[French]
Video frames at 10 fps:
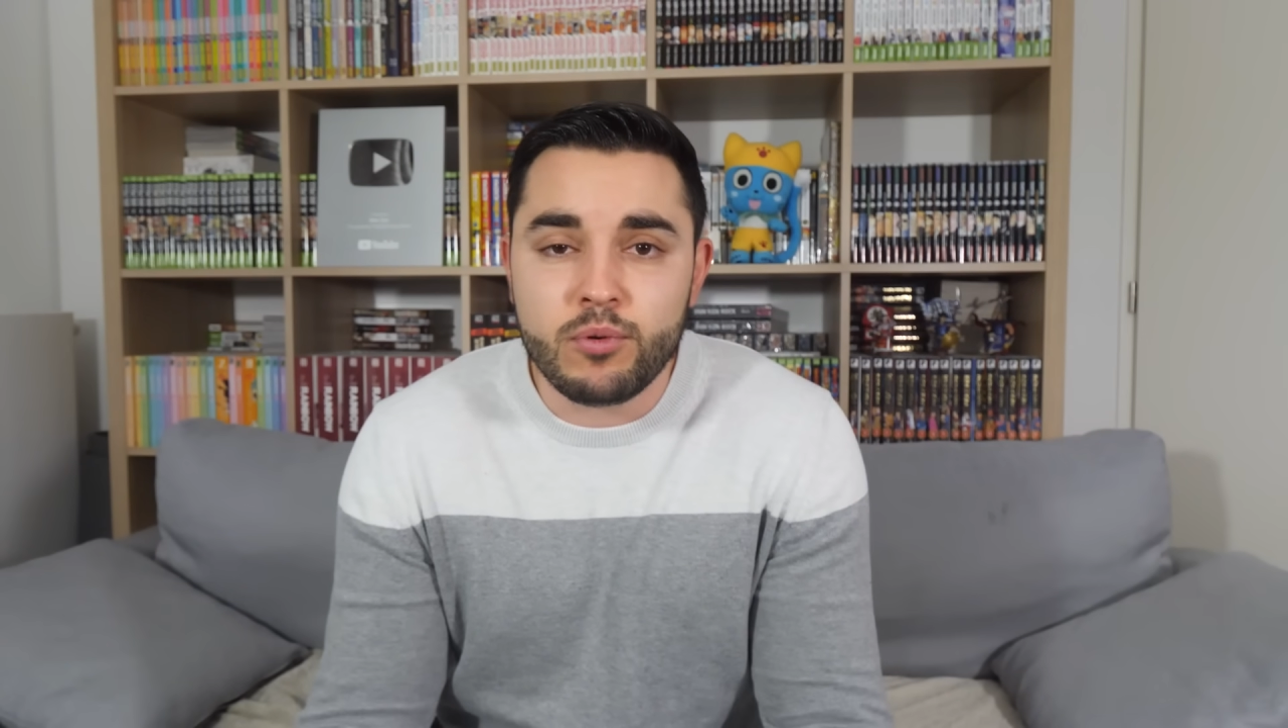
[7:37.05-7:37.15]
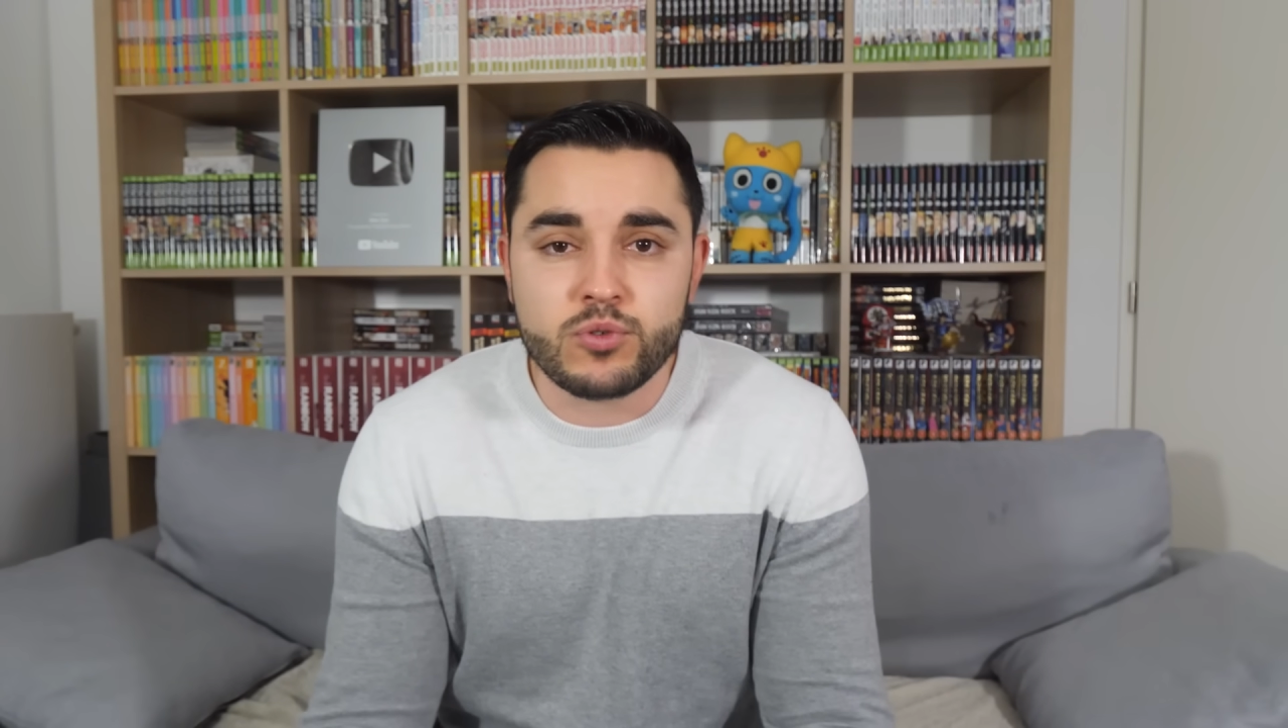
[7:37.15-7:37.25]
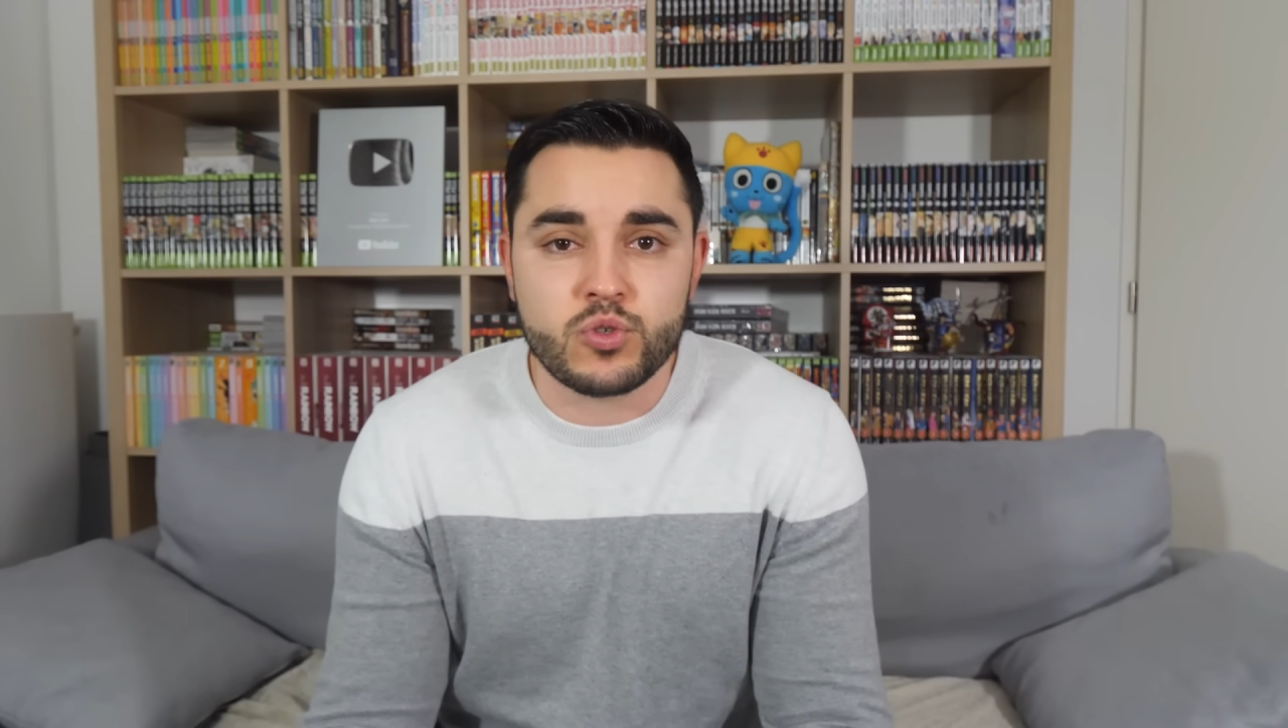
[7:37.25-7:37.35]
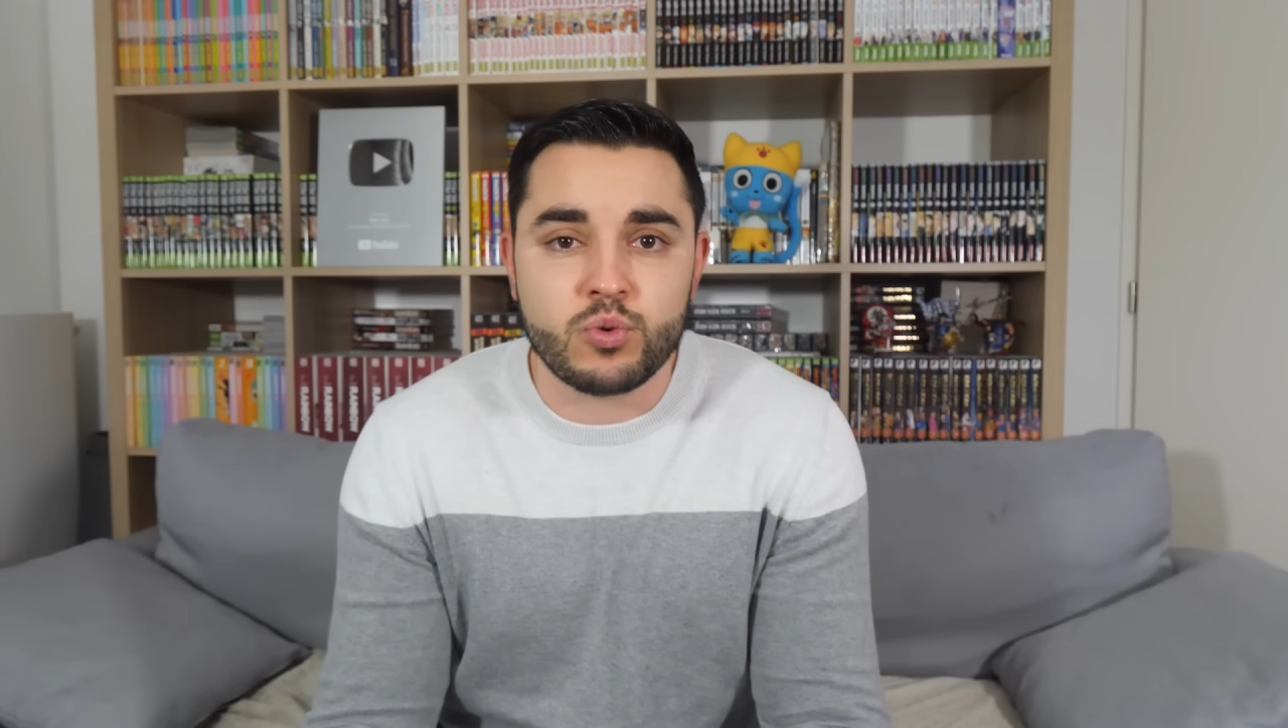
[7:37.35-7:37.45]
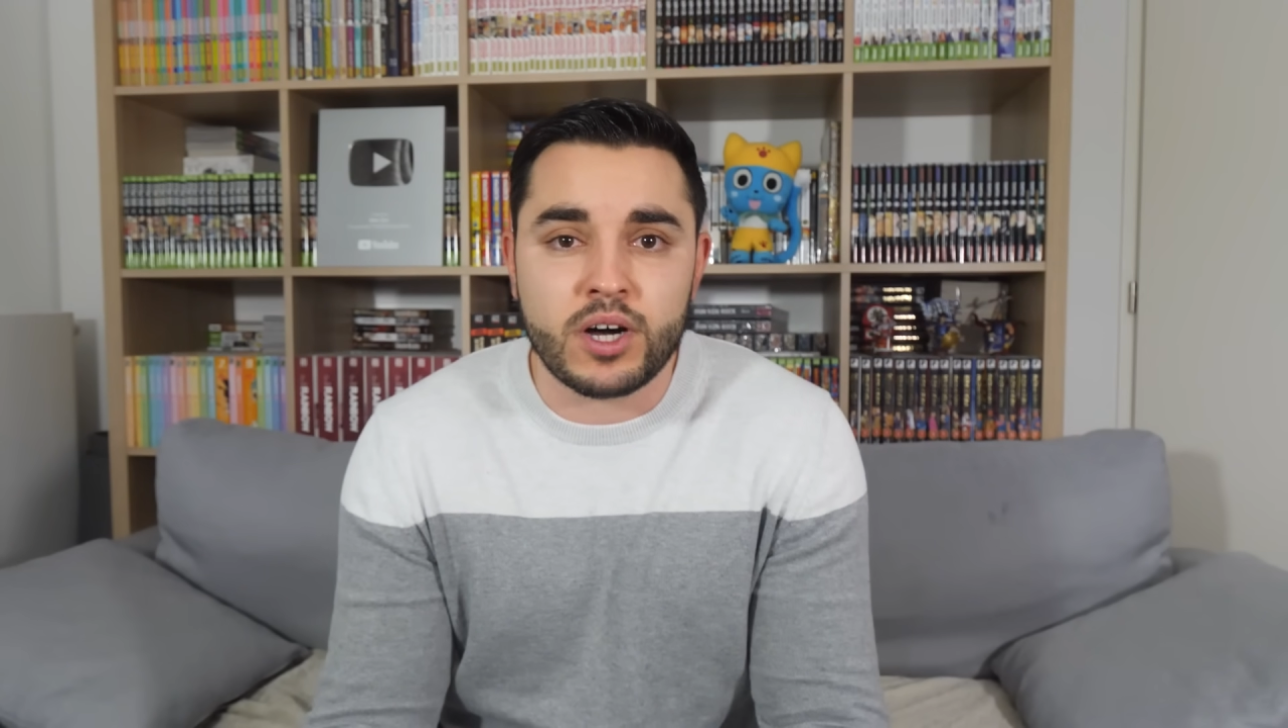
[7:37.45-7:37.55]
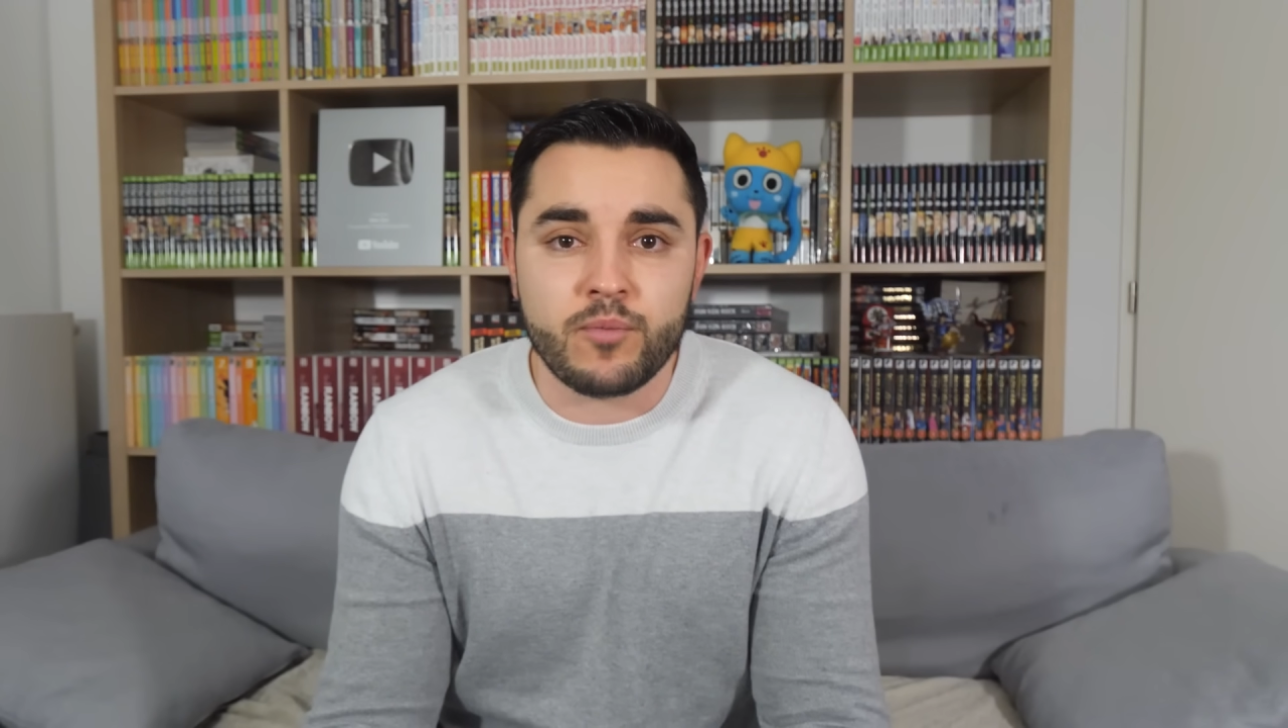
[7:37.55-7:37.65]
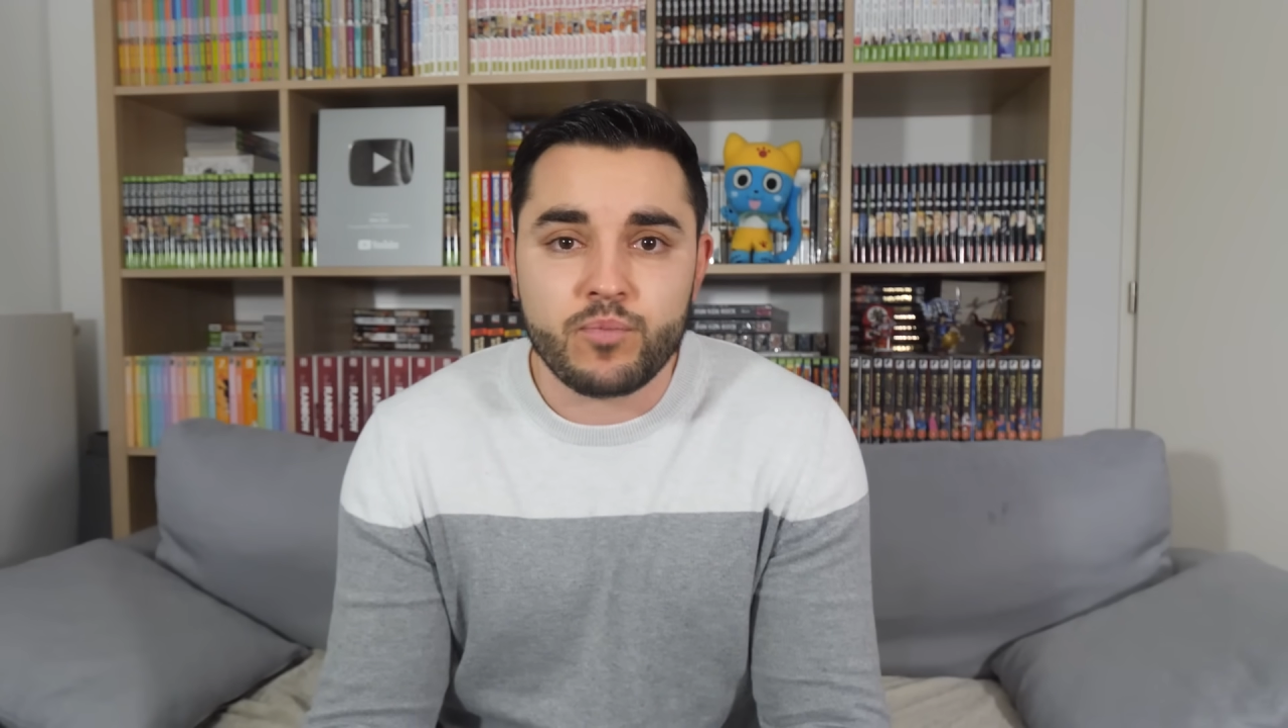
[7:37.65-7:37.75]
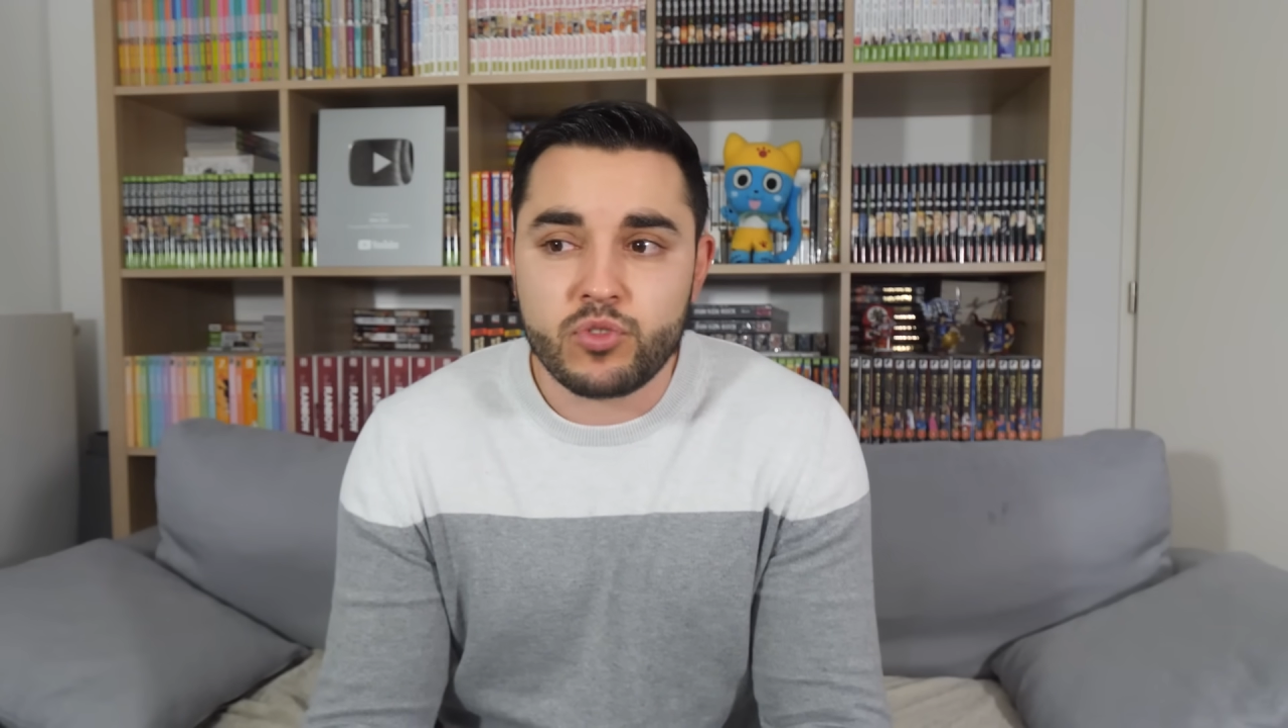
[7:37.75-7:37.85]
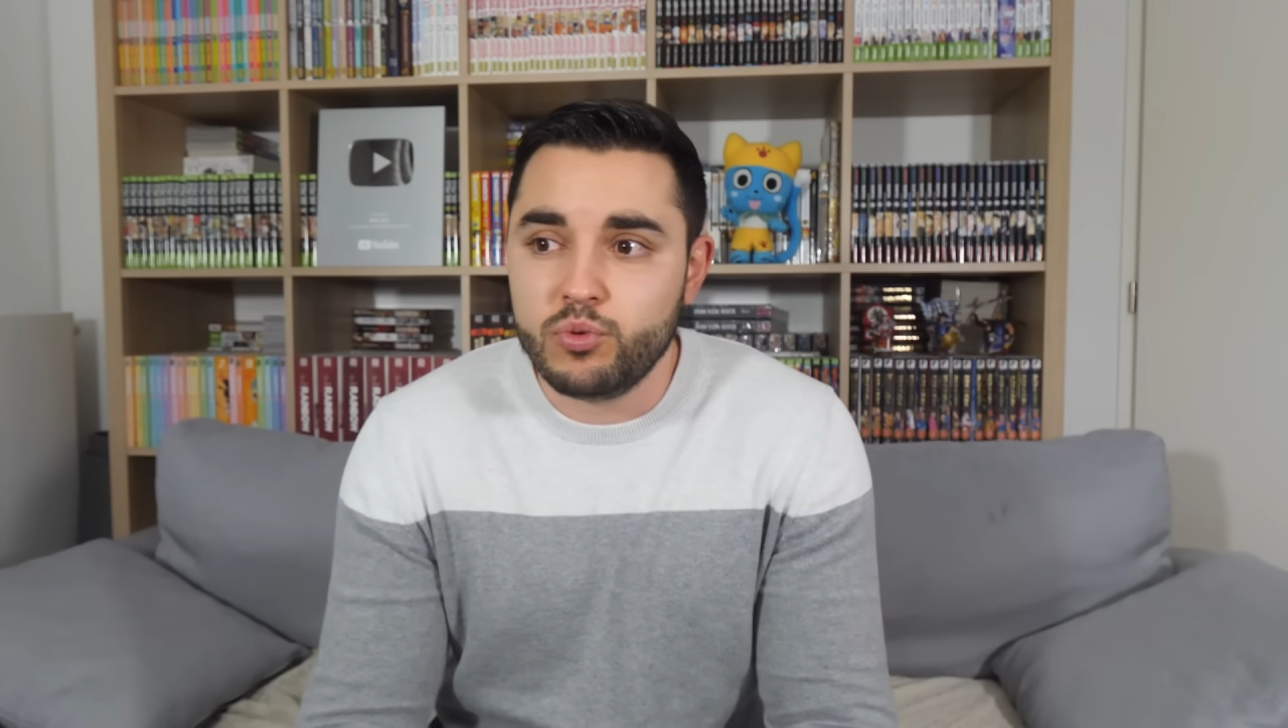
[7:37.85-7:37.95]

bon ce soir